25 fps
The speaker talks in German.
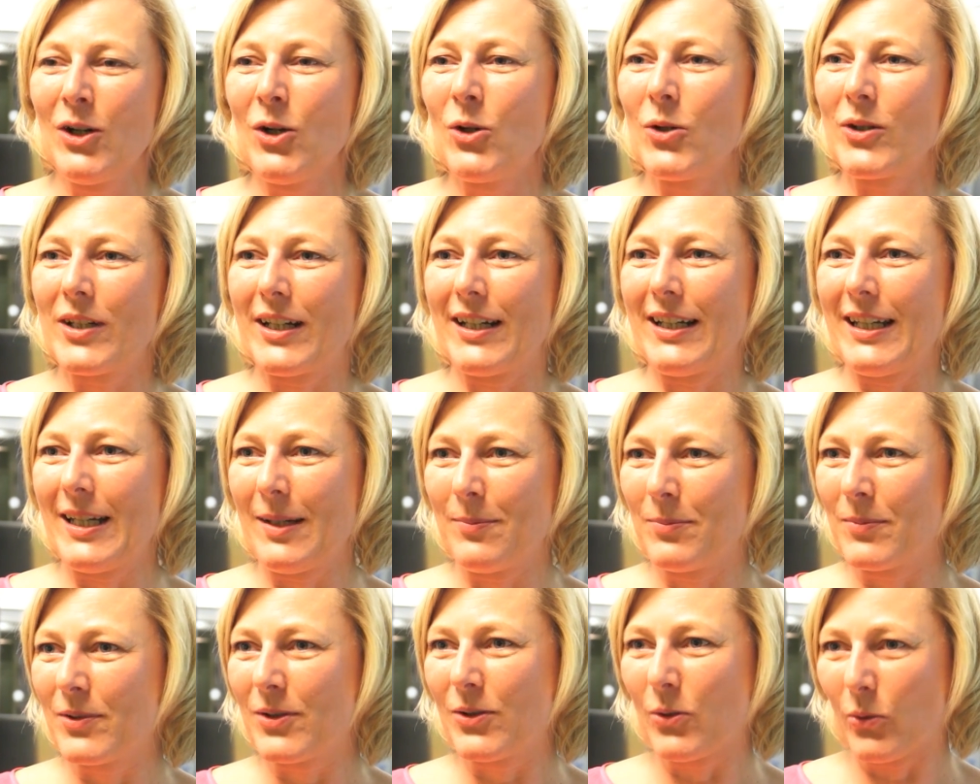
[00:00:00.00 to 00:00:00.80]

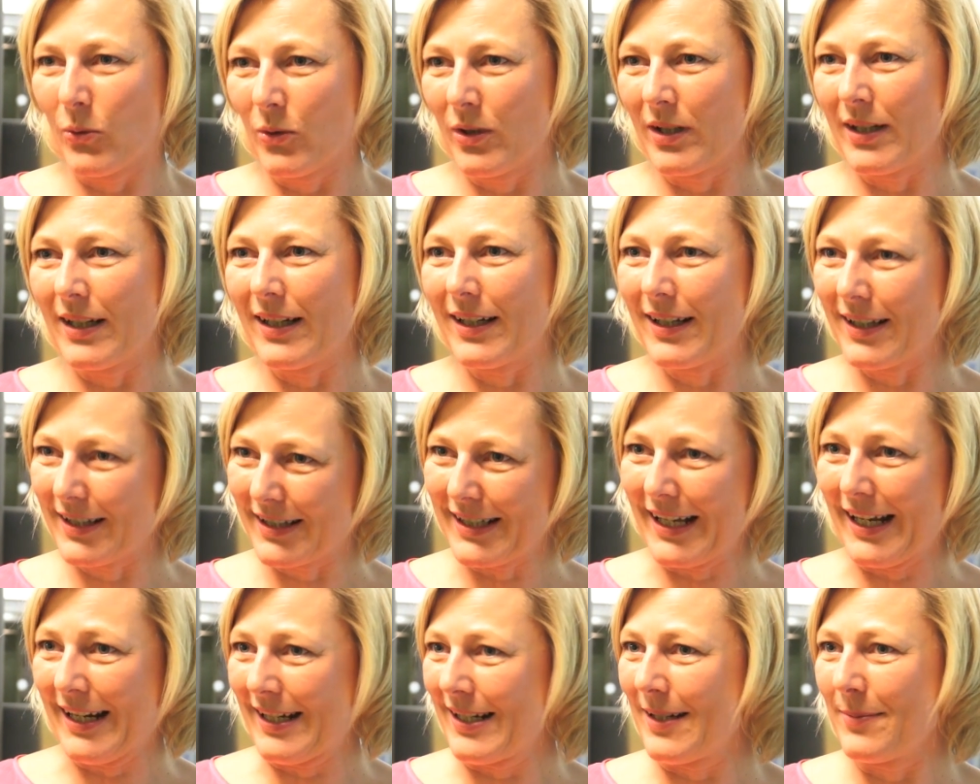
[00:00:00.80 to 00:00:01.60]
Unternehmensgründer,
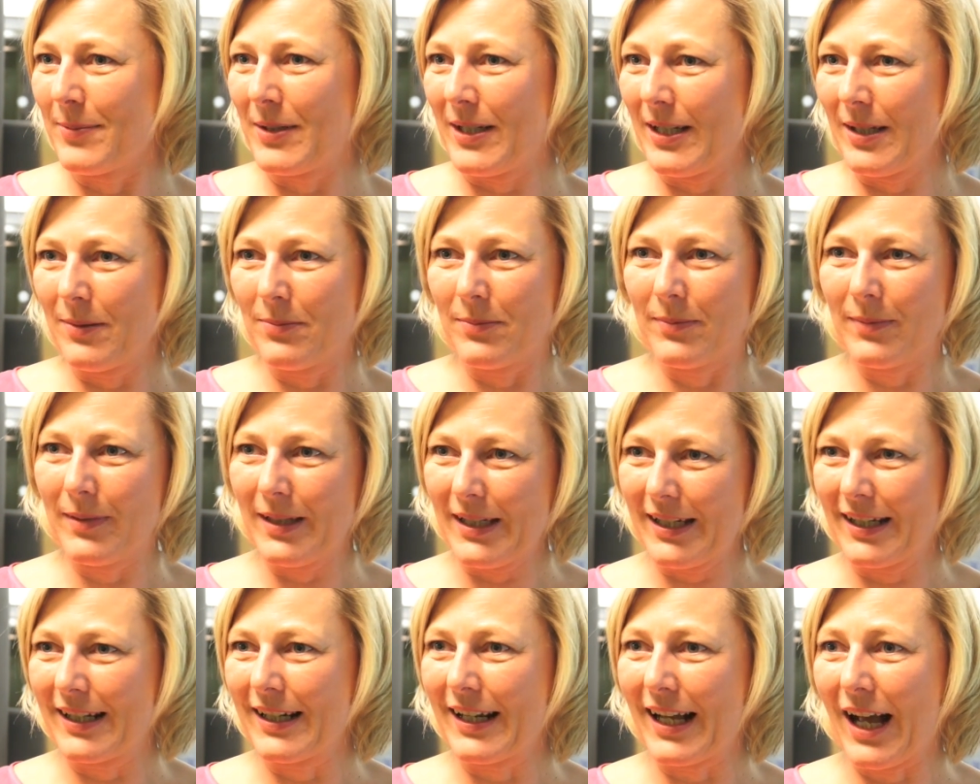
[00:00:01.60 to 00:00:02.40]
Startups eben
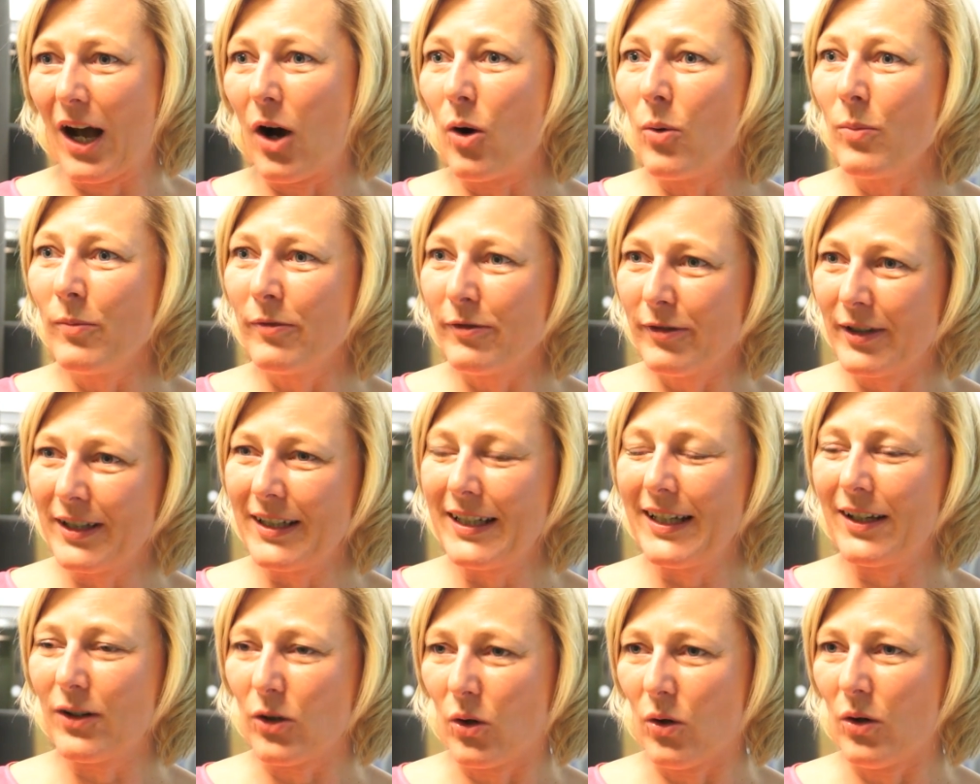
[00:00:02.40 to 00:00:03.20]
ihren Raum
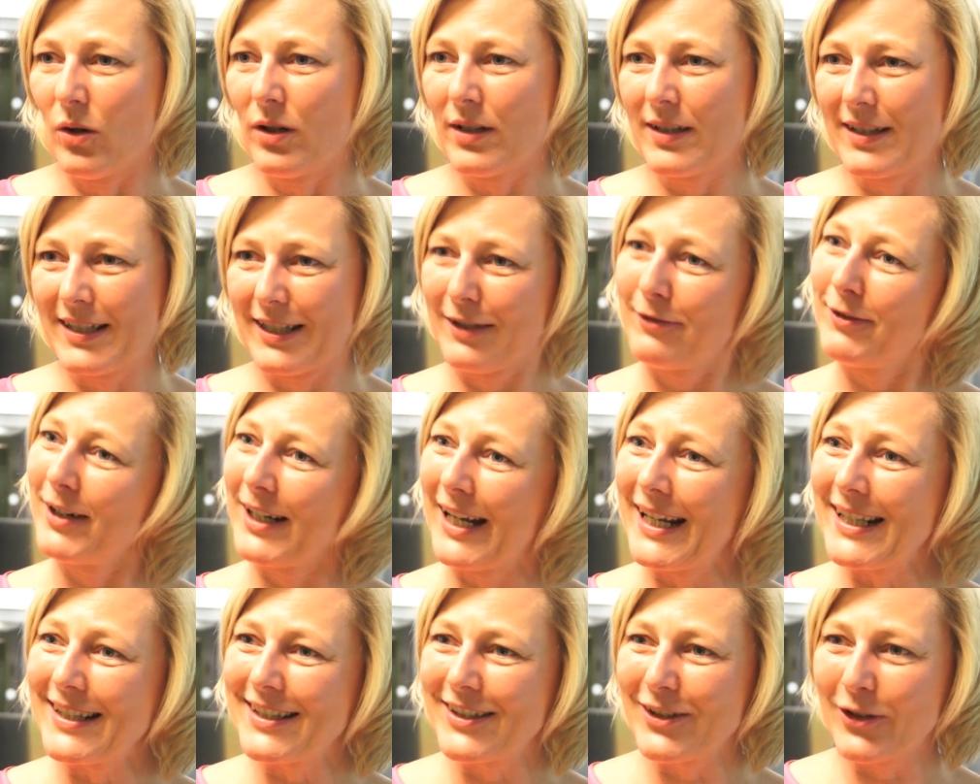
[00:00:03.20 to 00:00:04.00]
finden, ihren Ort, sich
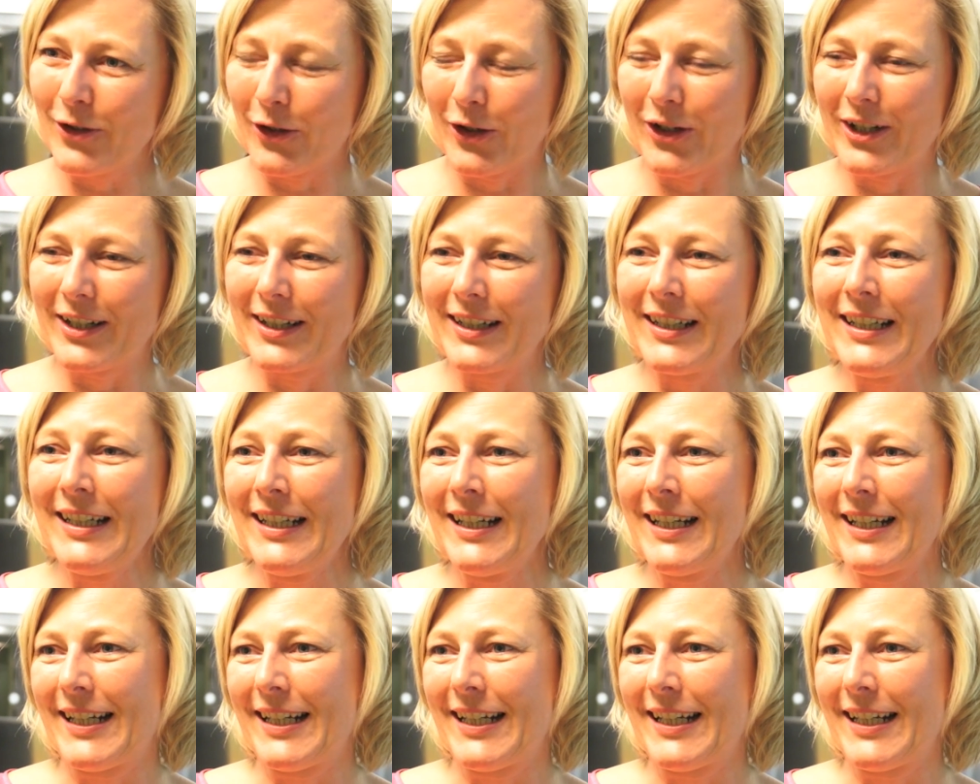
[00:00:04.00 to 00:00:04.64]
vernetzen können.